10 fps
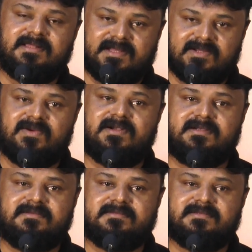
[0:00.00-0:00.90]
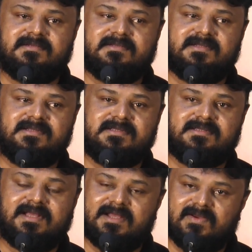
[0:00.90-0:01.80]
தேங்க் காட்
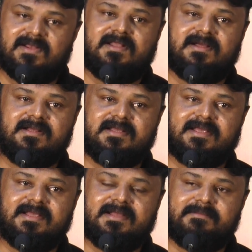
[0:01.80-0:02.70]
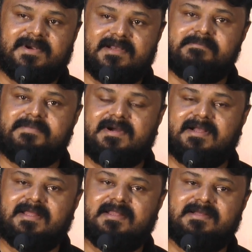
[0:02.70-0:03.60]
தேங்க் அல்லா படம்
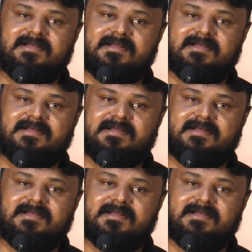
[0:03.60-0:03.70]
பார்க்குற